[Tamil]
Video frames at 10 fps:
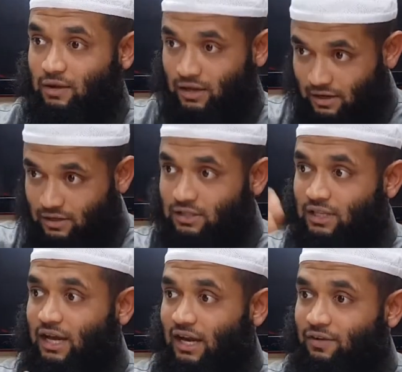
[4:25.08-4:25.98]
இங்கே
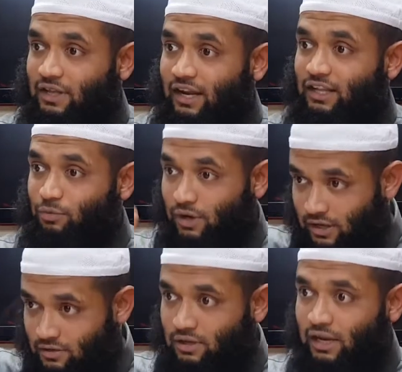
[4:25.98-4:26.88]
ஜித்தாக்கெல்லாம் வந்து இறங்கிறதுக்கு
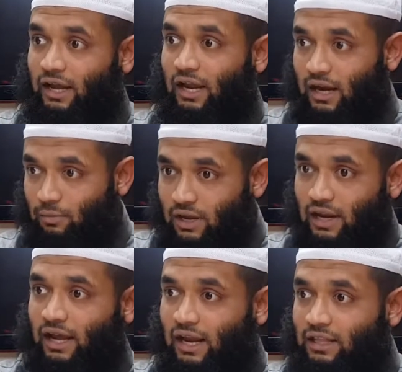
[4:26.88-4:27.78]
முன்னாடி இலங்கையில் நம்ம
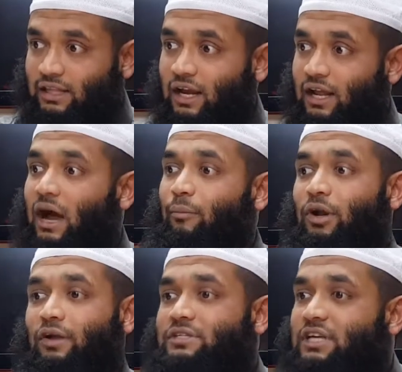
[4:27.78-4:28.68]
இலங்கையில் இந்தியாவில்
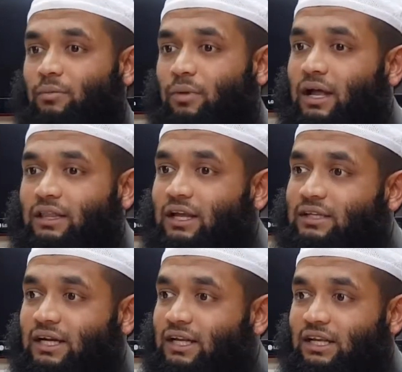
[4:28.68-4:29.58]
ஏர்போர்ட்டில் வச்சு நம்ம அந்த
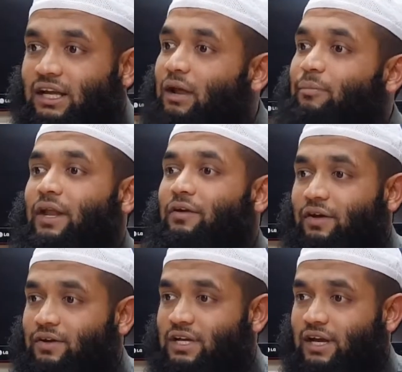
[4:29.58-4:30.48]
சட்டத்திட்டங்களை பேண
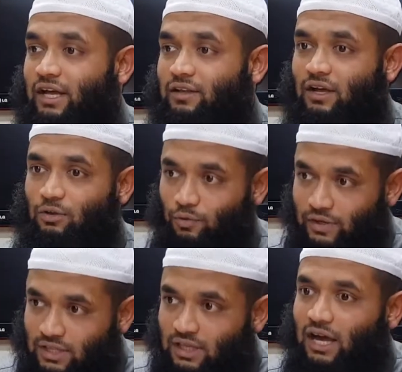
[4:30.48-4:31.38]
வேண்டிய அவசியம் கிடையாது அது ஒரு
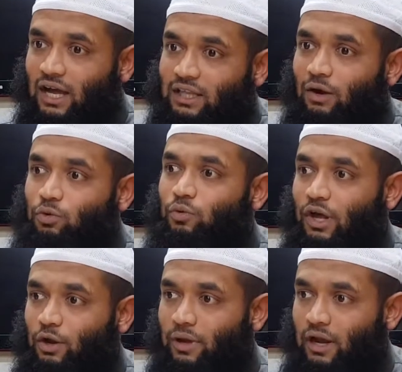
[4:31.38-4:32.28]
வசதிக்காகத்தான் கொடுத்துட்டு
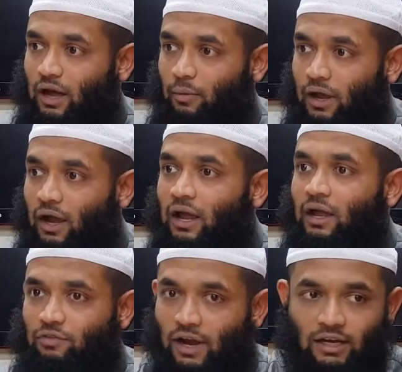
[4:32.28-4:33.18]
வரமே இல்லாமல்
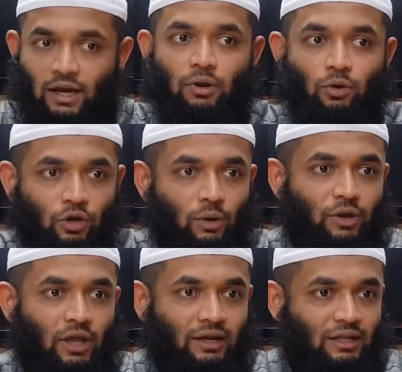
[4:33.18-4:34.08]
ஃப்ளைட்டில் நம்ம கொடுக்க
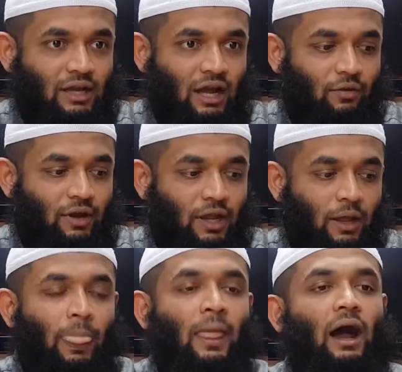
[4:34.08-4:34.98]
முடியாதுன்றதுக்காக வேண்டி
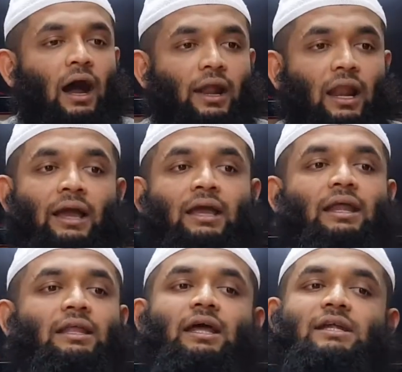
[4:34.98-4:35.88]
ஆனால்
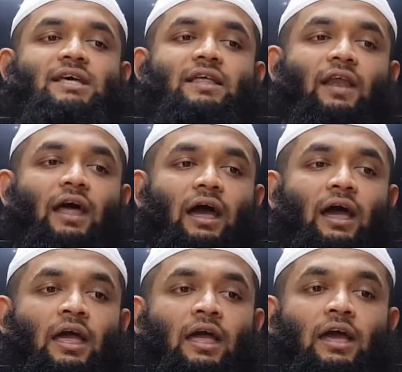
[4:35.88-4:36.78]
அங்கேருந்து என்ன செய்தியில்
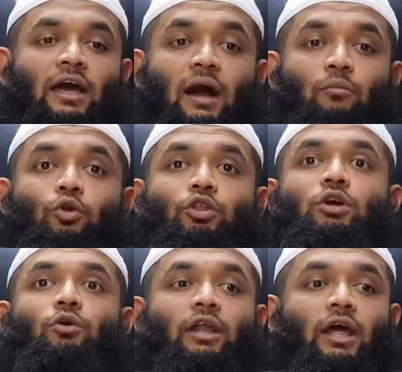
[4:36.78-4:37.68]
எஹ்ராம்
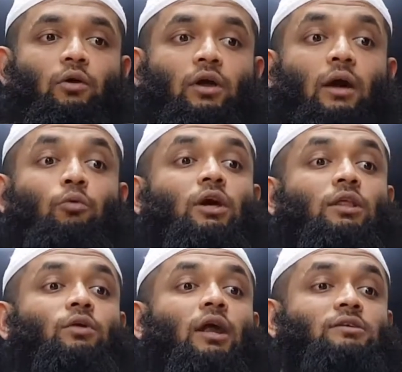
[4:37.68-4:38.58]
உடுத்த உடனே இஹ்ராம்
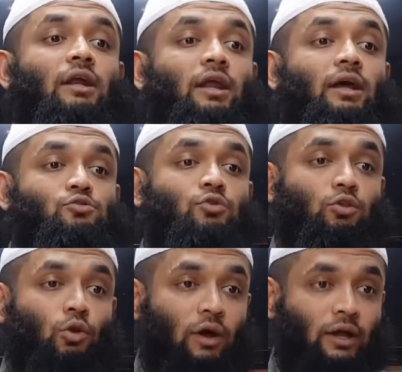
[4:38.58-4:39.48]
உடுக்கிறதுக்கு முன்னாடி ரெண்டரைக்கா சுண்ண
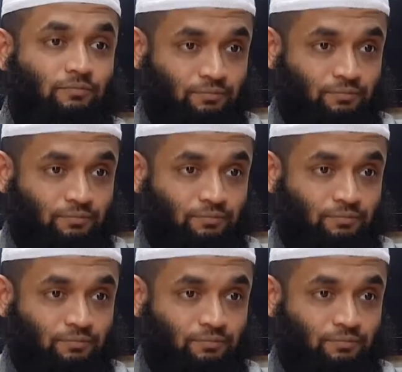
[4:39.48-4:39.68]
தொழுவாங்க